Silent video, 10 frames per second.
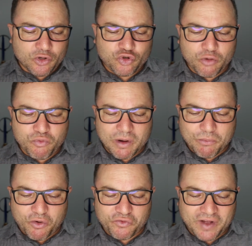Sob uma
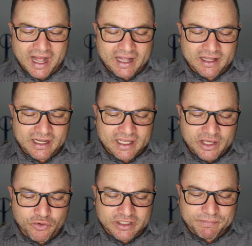almofada,
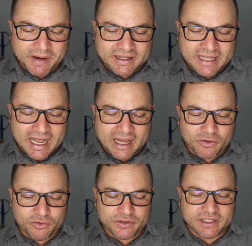e o
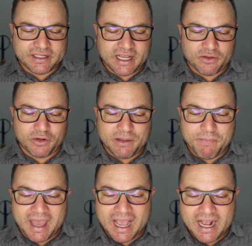despertaram dizendo-lhe:
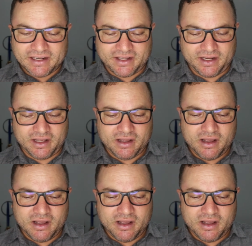Mestre,